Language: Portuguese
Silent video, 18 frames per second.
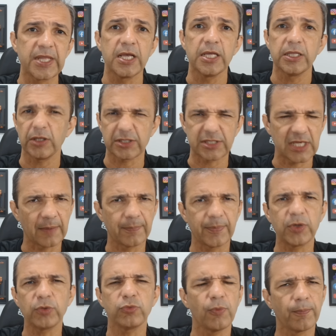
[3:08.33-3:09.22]
Então, assim,
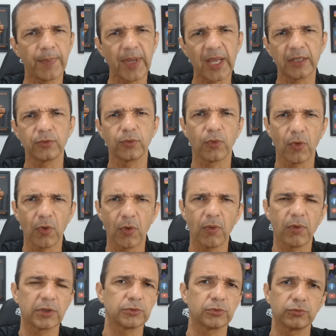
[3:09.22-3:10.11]
abriu num belo
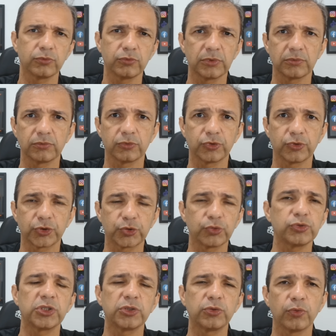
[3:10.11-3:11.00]
gol, um, um
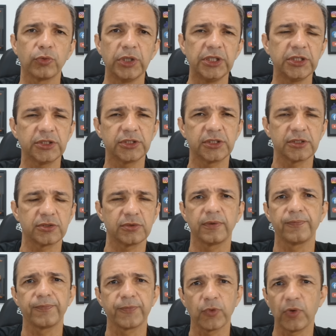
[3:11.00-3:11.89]
chute do Richard,
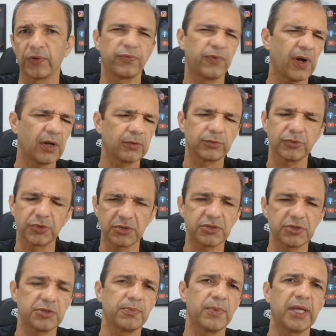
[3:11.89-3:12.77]
uma falta, um tiro
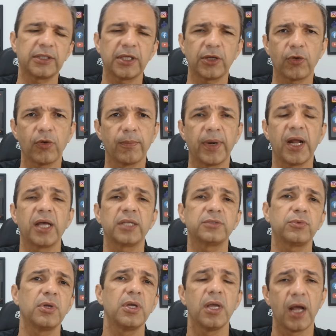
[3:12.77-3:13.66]
de meta
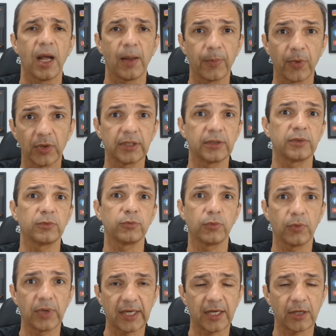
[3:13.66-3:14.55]
cobrado. A bola, o
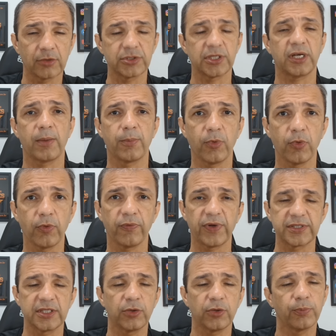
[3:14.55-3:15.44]
recalde acabou
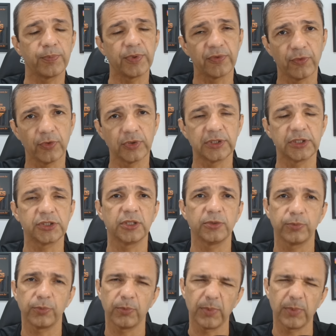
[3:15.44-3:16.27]
fazendo o pivô e deixando para o